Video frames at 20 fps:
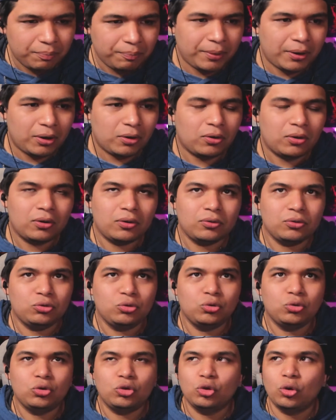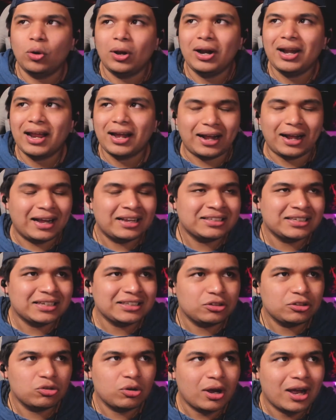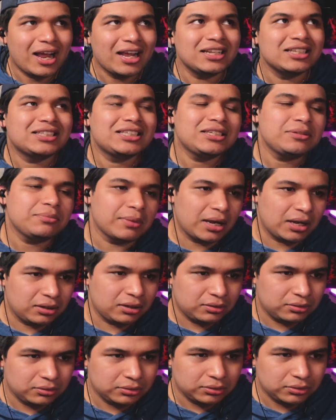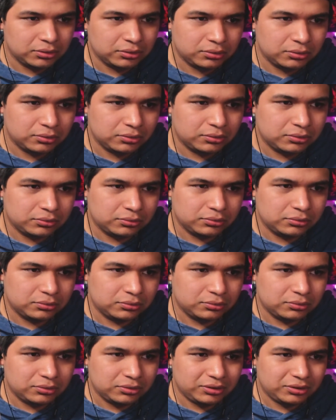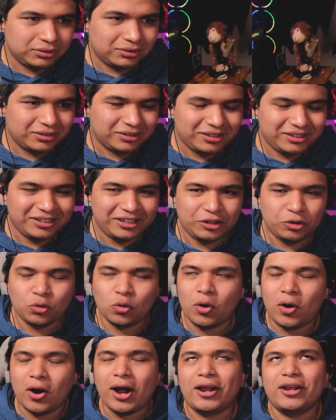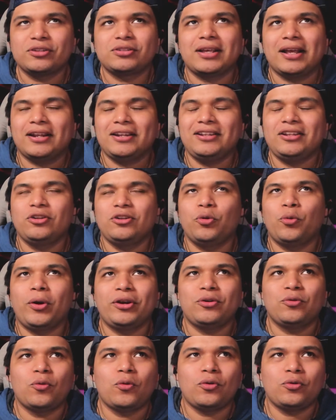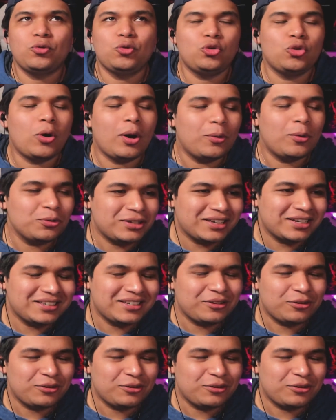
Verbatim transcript: pero no en la casa, sino encima. Y no, esa, y güey, yo a luchas